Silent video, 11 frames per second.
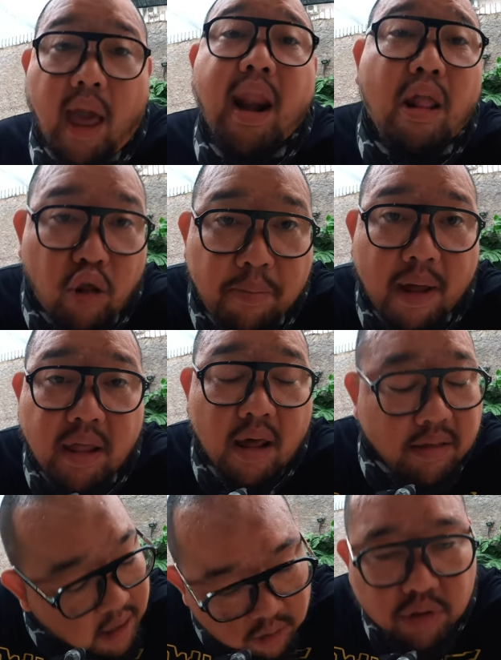aerator eh, pasang
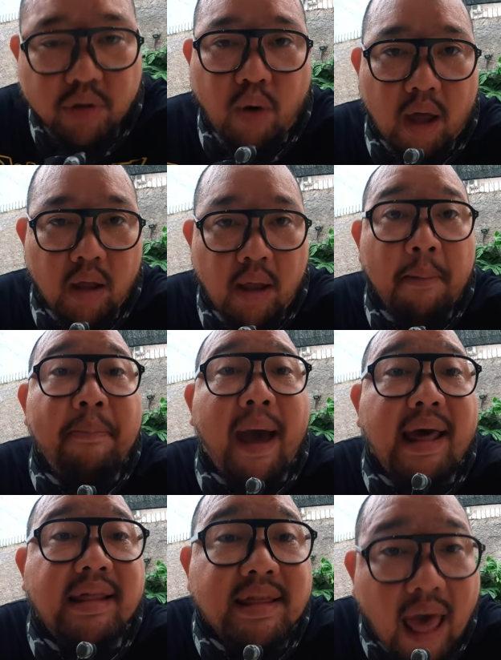serius gue
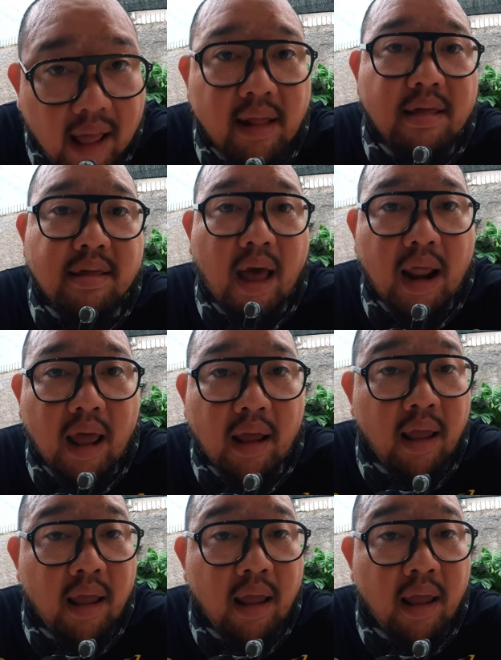pasang dari sekarang